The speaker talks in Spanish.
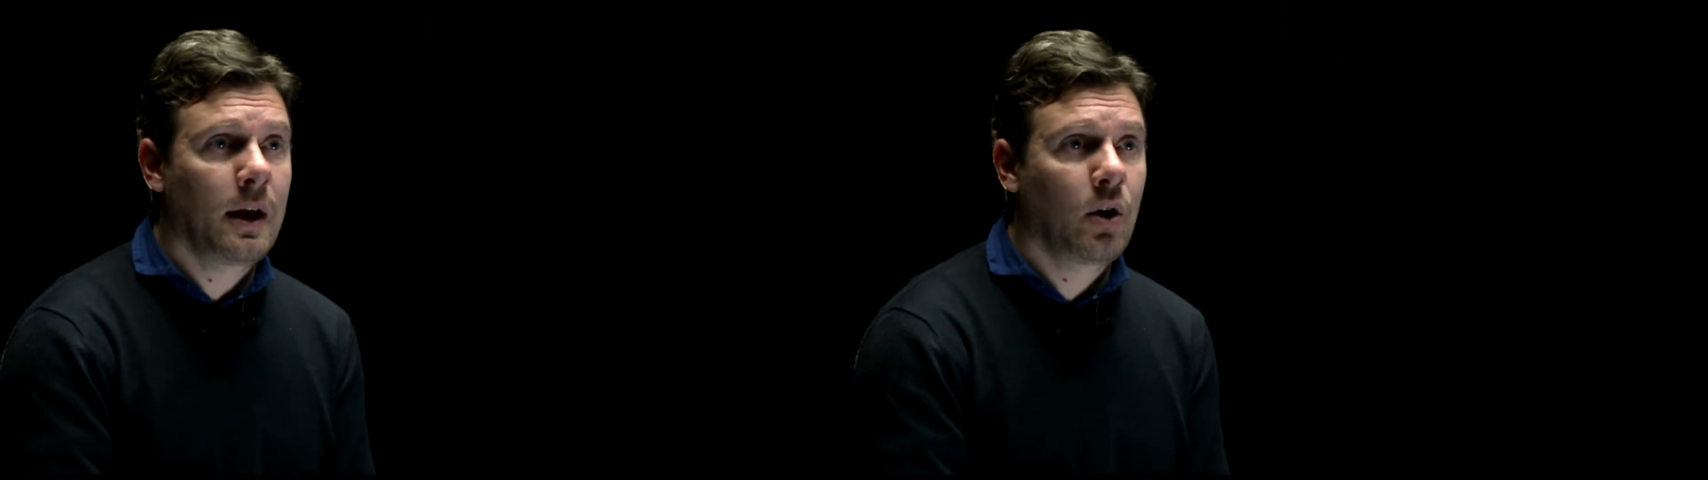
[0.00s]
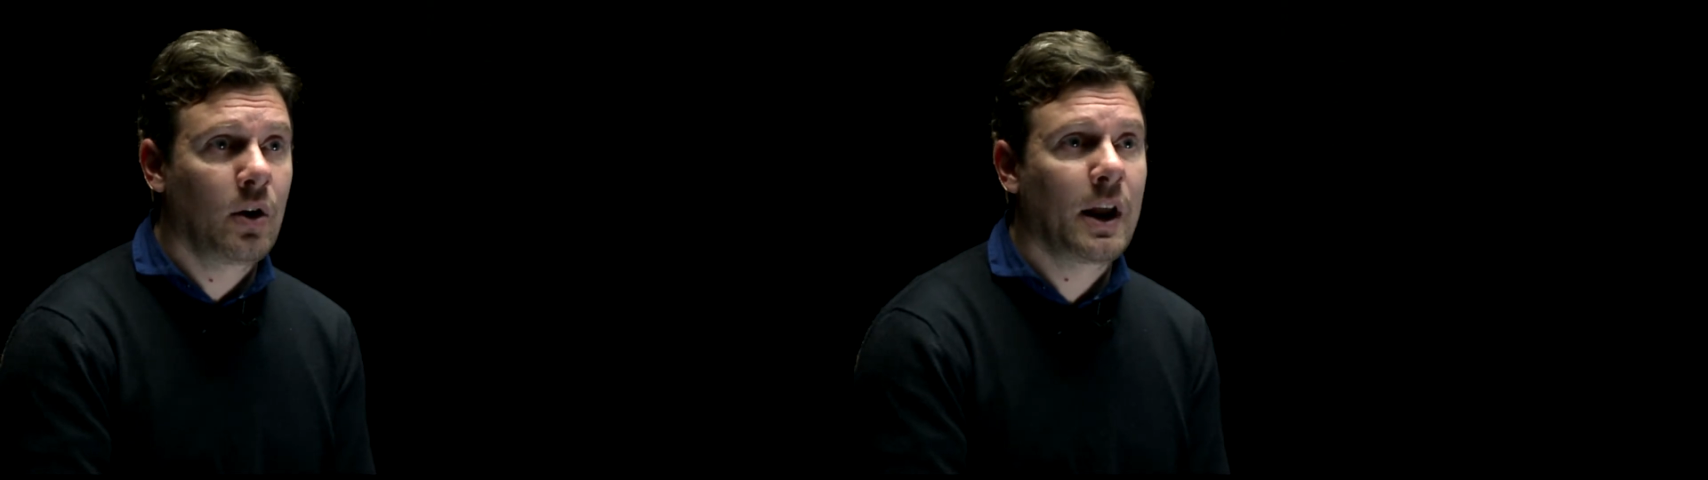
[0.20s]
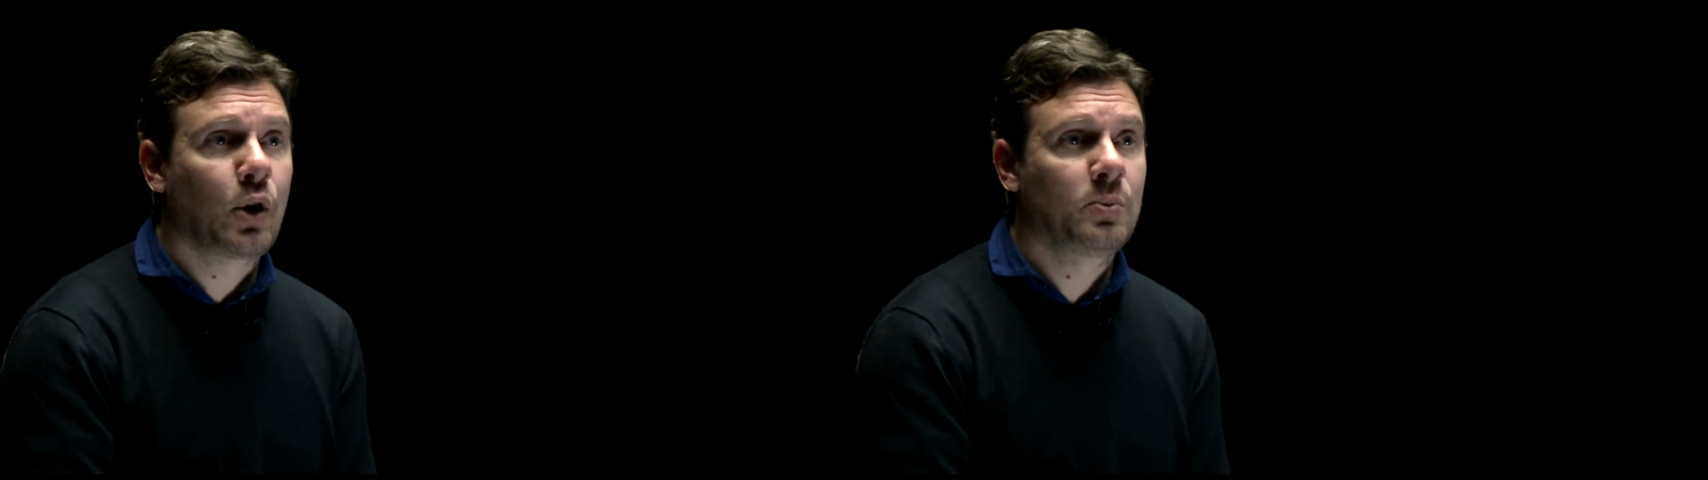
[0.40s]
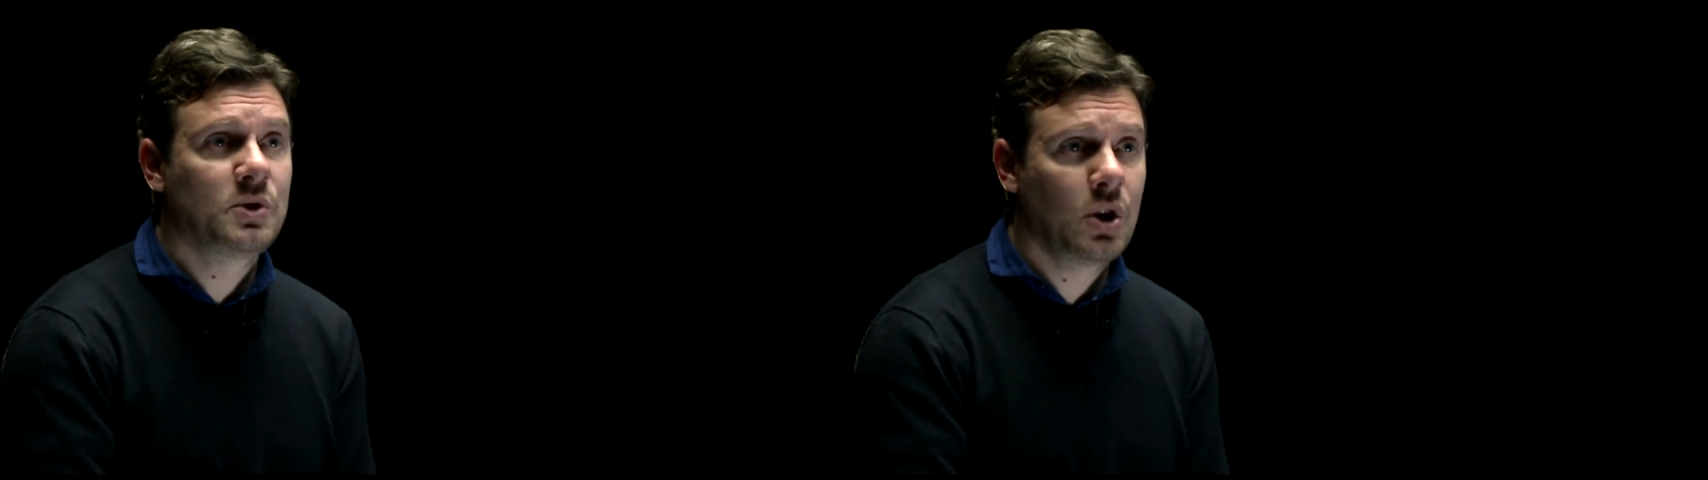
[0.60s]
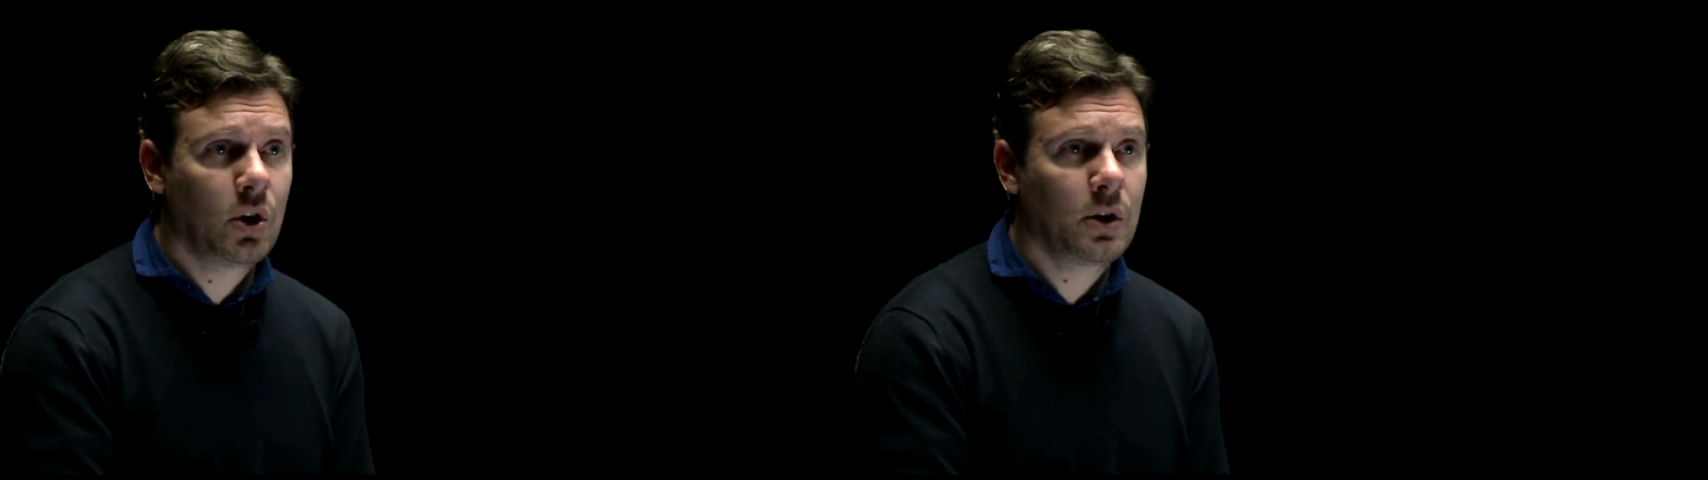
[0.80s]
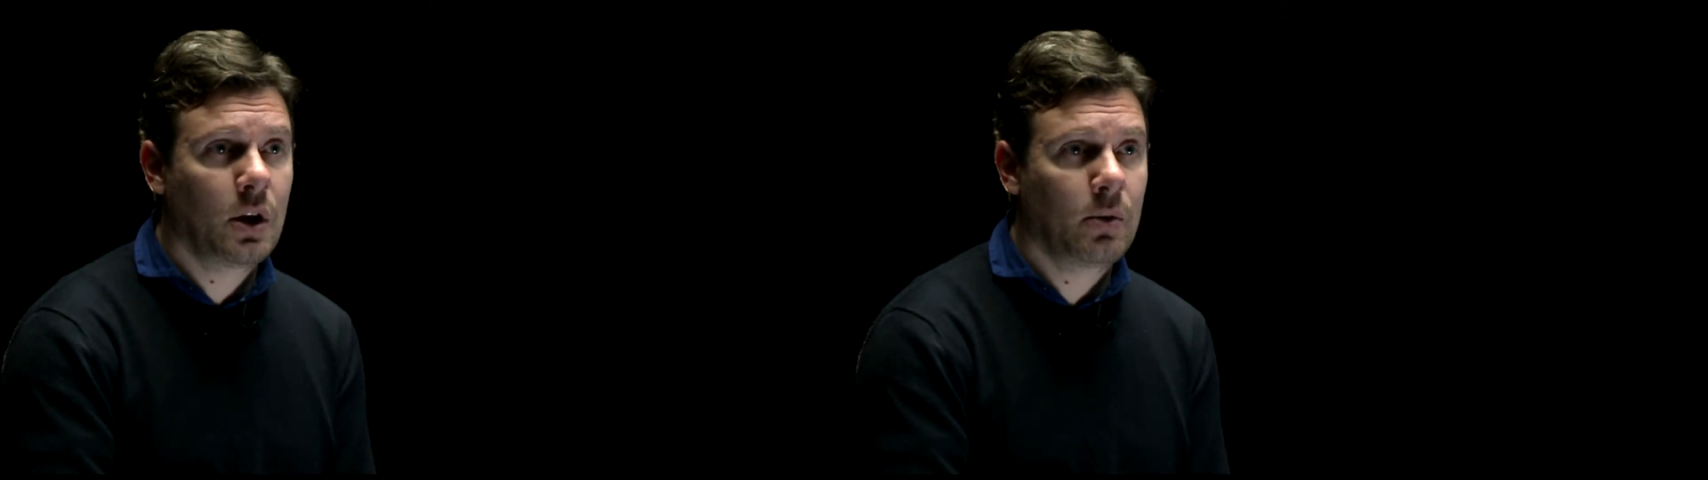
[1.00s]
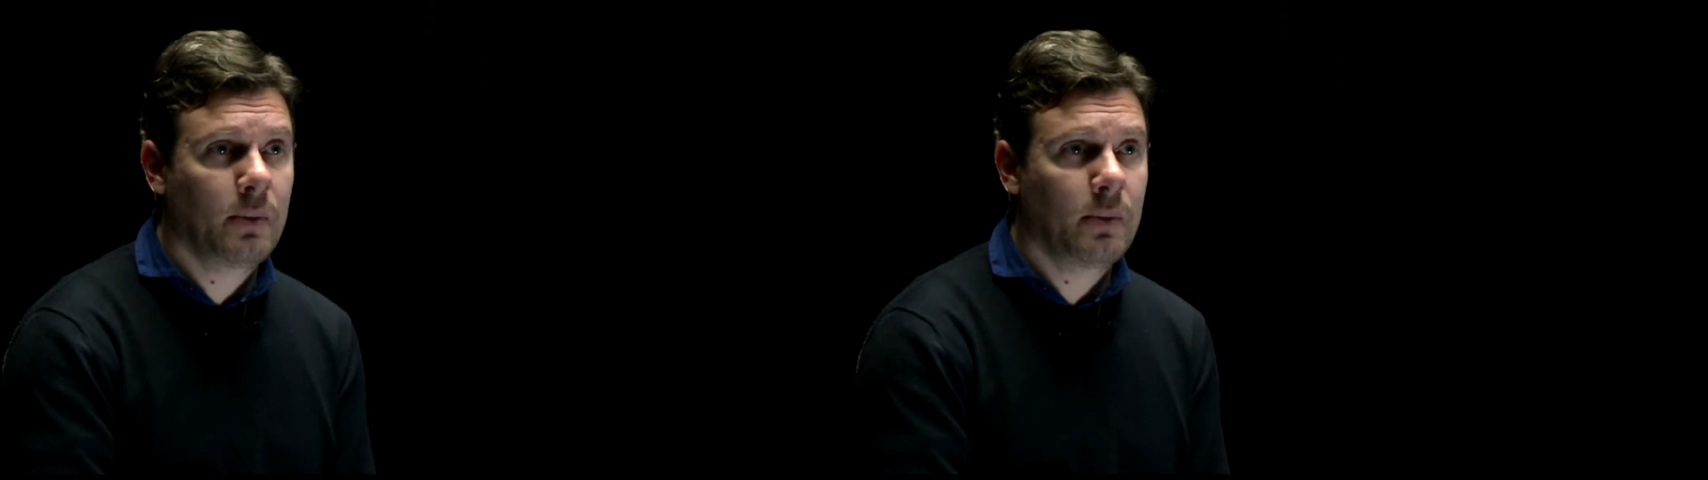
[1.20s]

con la erupción de los